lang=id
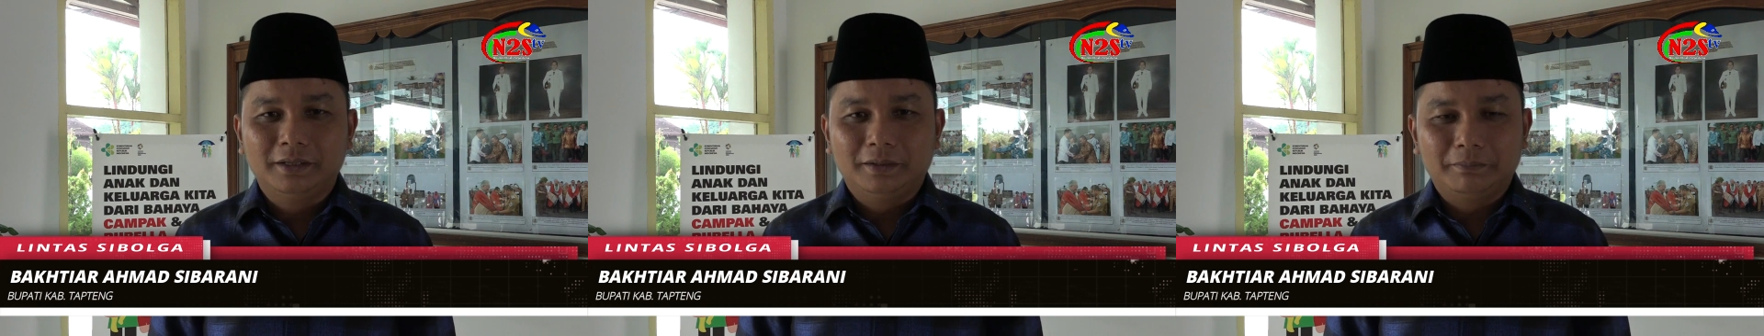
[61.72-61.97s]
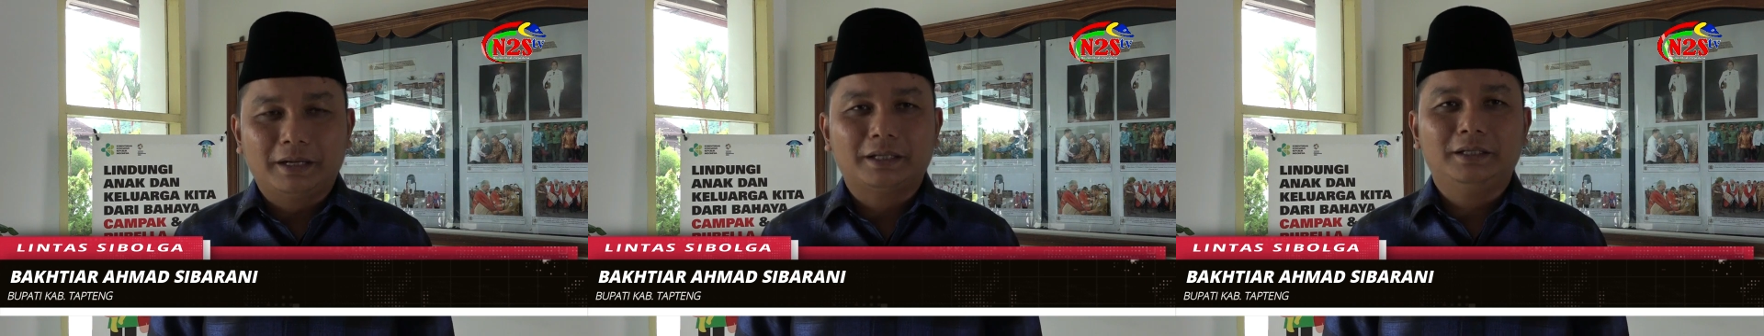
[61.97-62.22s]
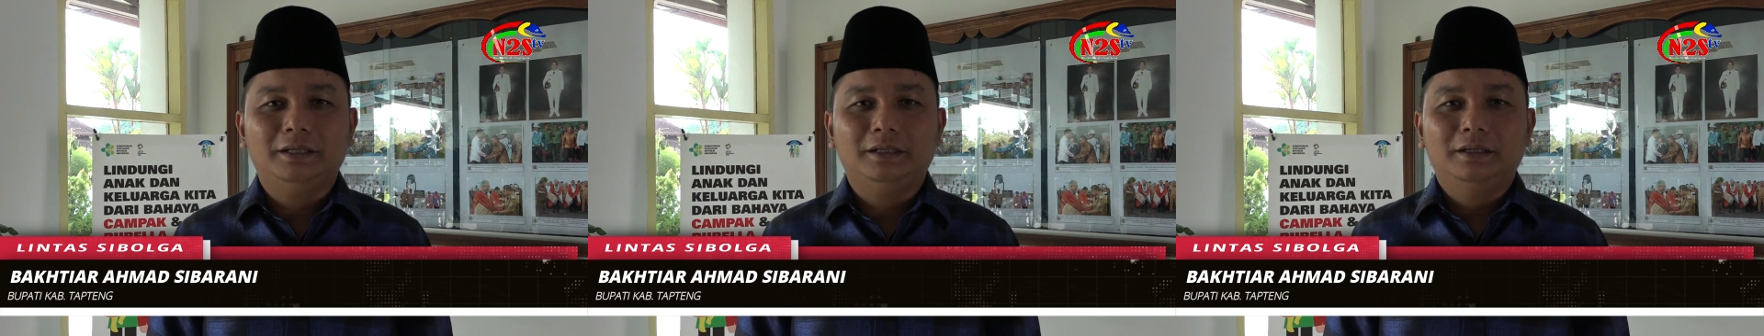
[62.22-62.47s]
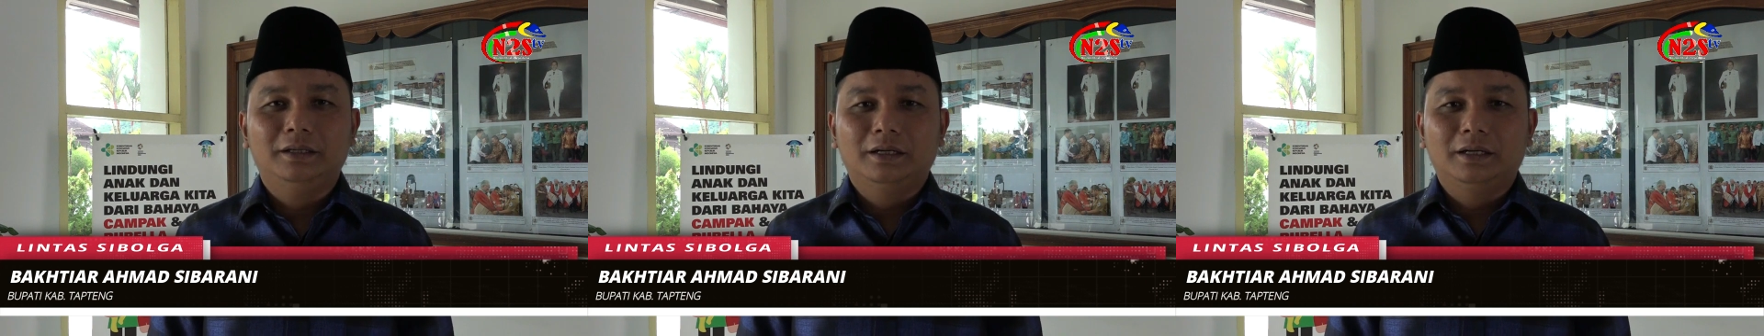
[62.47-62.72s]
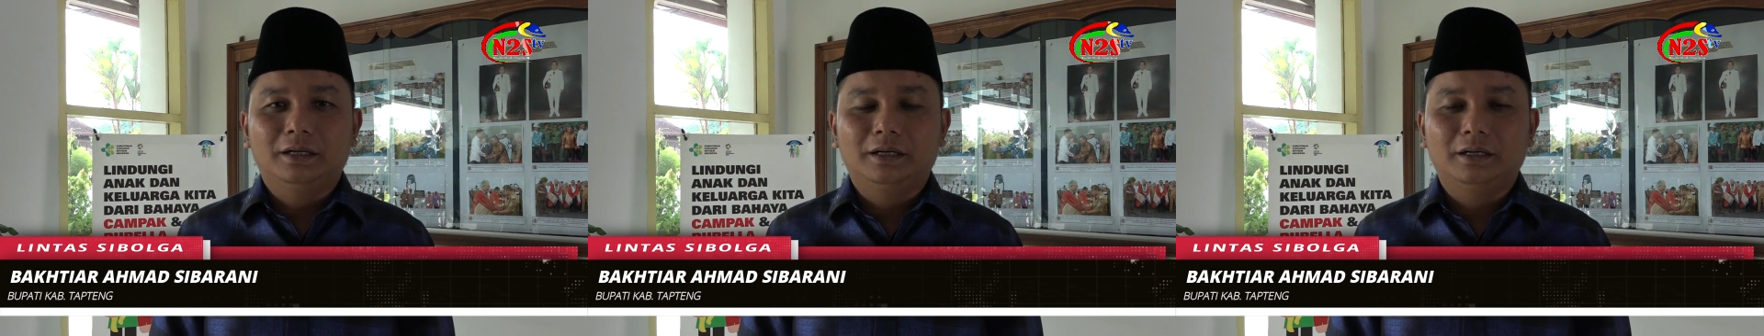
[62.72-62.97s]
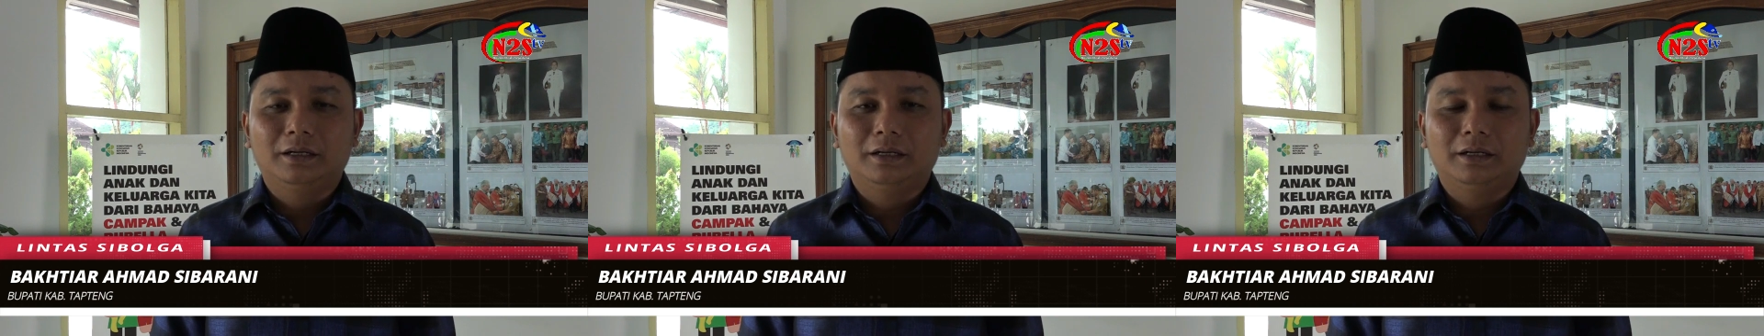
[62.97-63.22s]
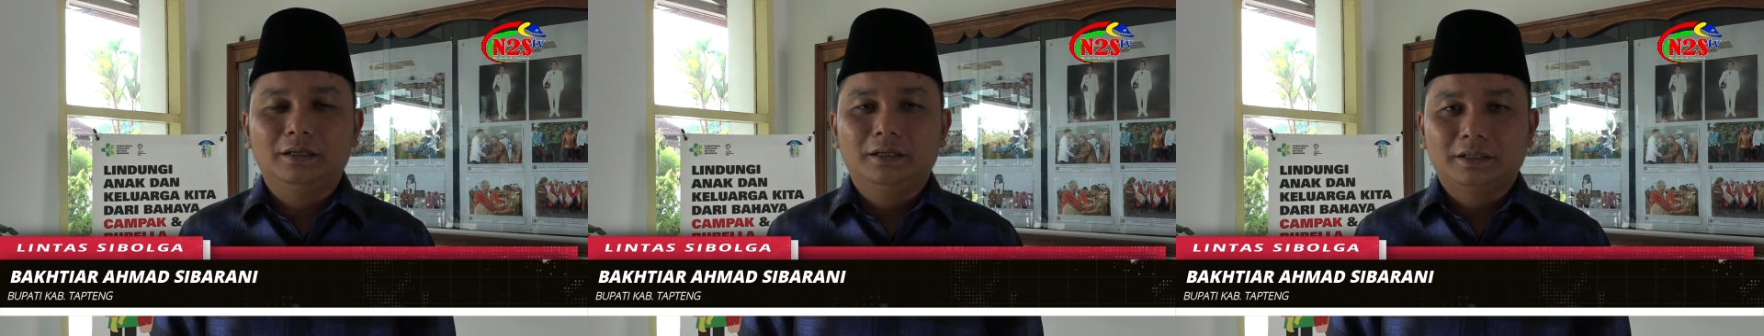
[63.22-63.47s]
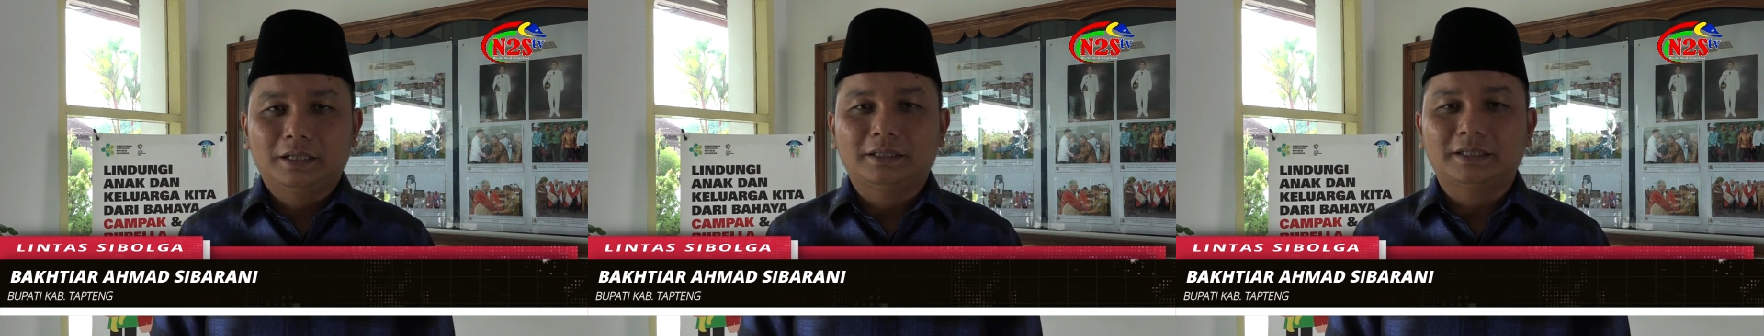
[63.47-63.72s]
mari uh,
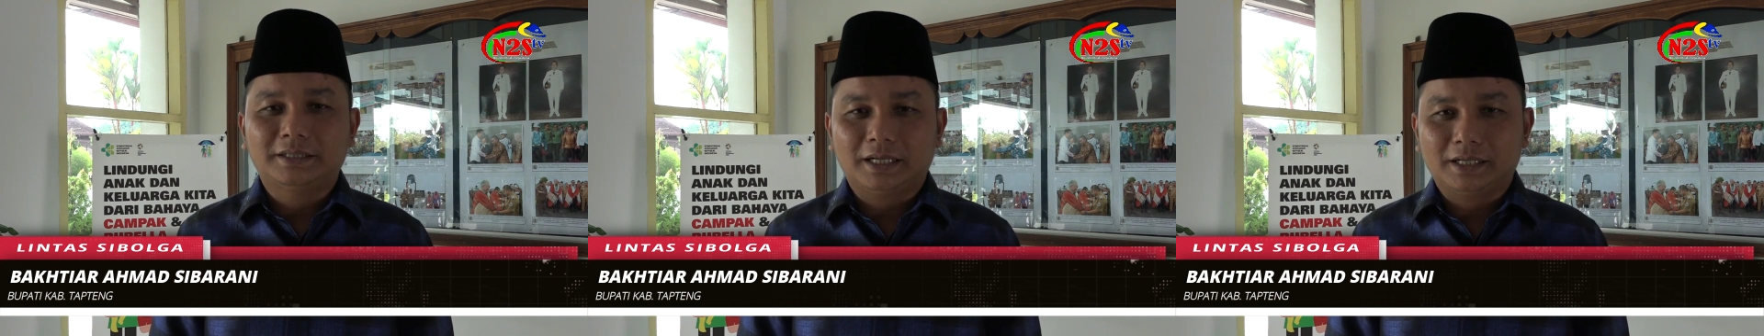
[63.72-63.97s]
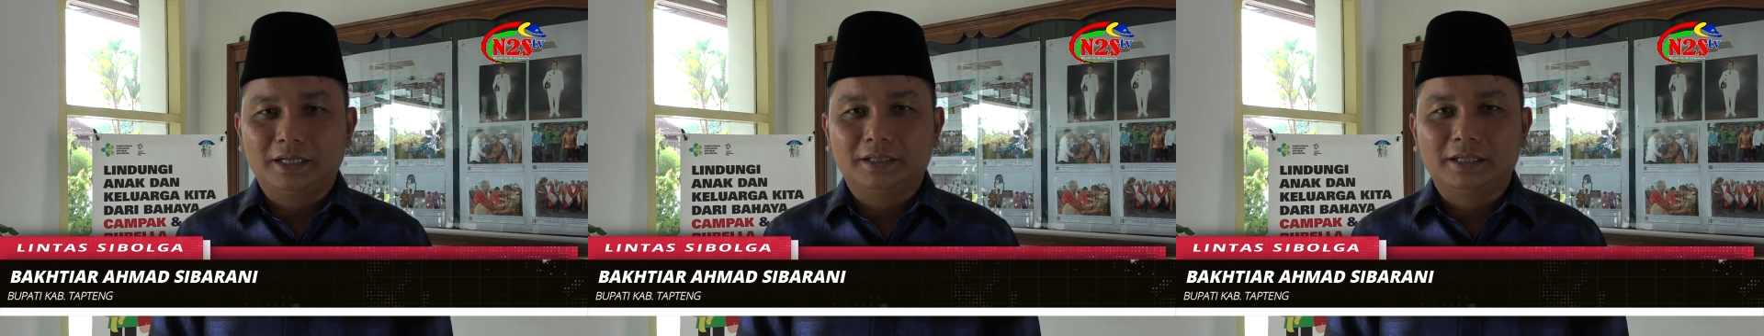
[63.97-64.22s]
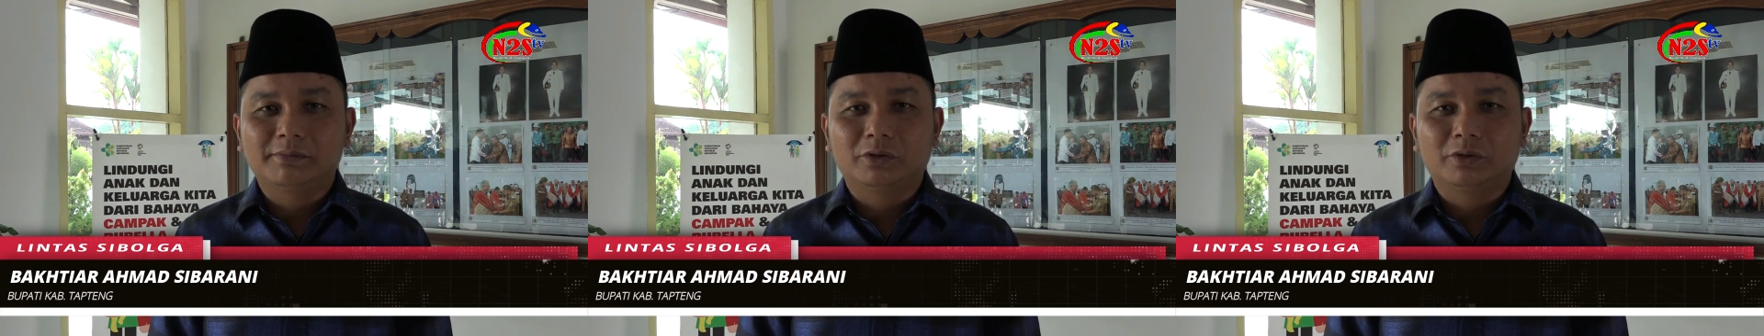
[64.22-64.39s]
kita jaga iklim